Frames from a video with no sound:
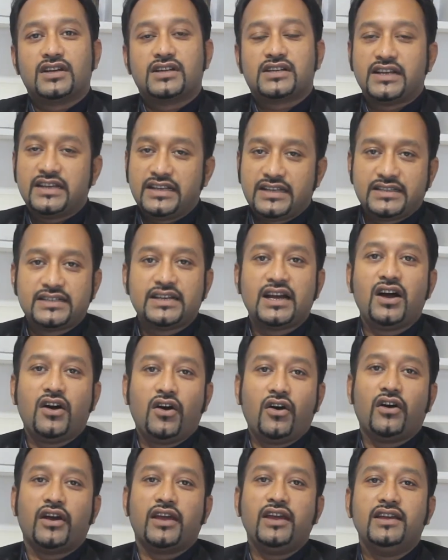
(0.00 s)
সেই ইচ্ছা
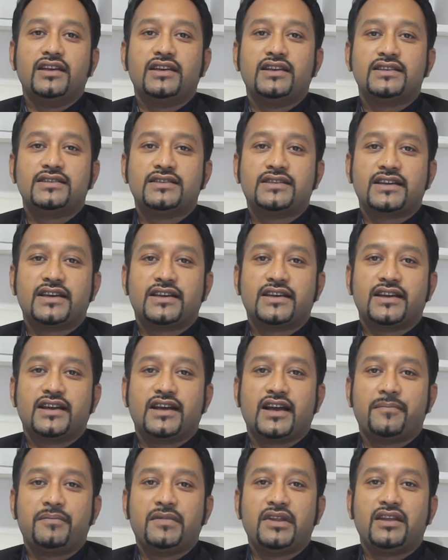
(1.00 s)
হয় যে
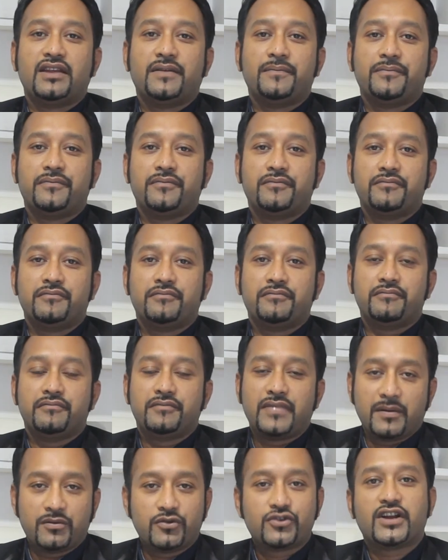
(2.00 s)
আপনি
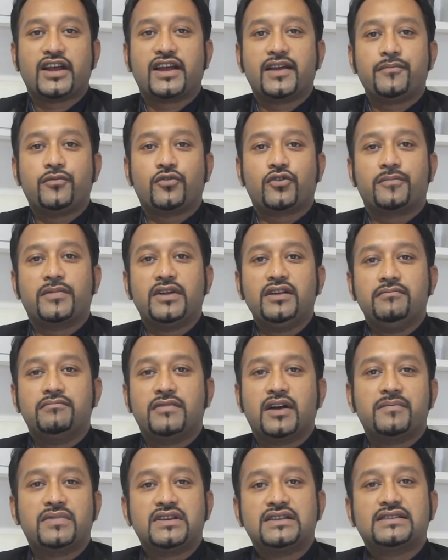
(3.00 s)
ব্যবসায়ে পড়বেন
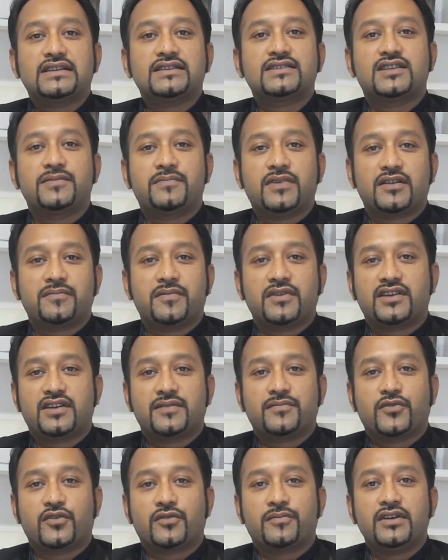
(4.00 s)
বা বিজনেস
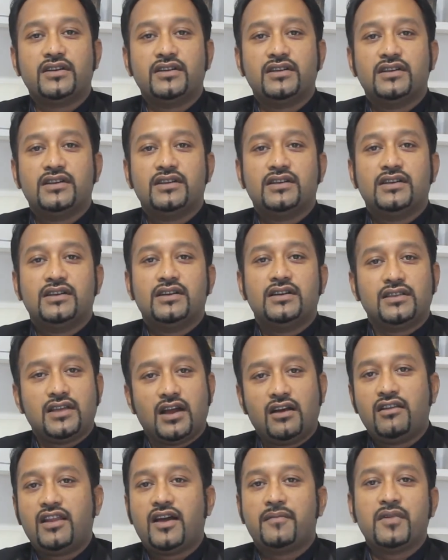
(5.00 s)
ডিপার্টমেন্টে পড়বেন
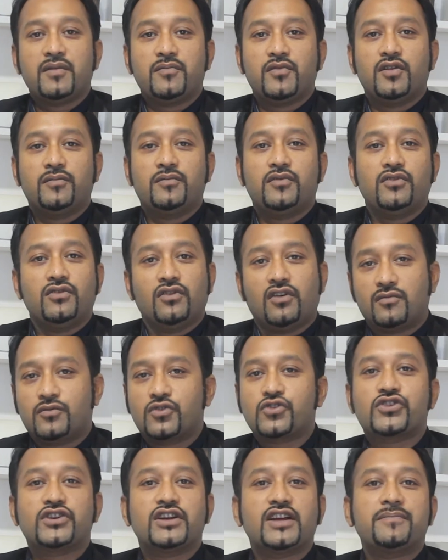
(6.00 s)
তাহলে আমি বলবো
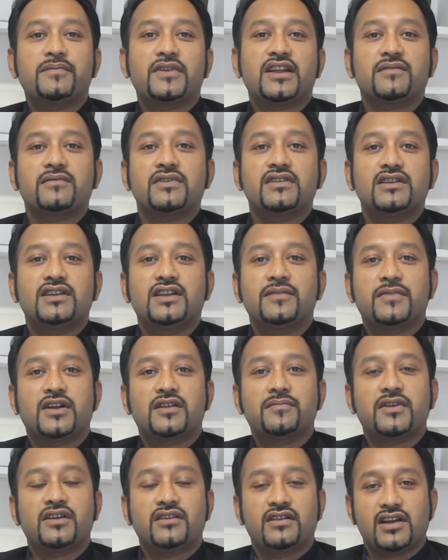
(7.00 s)
অবশ্যই আপনি আমাদের
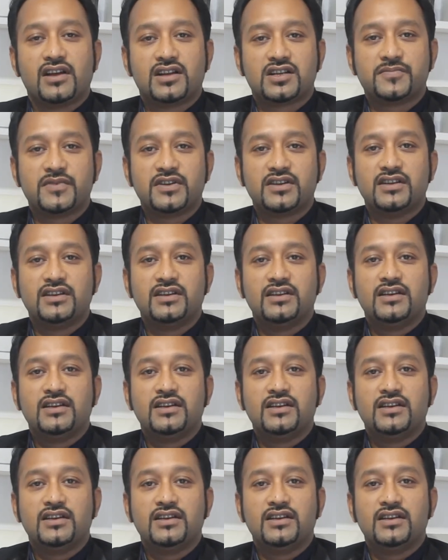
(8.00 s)
ডিপার্টমেন্টে আসবেন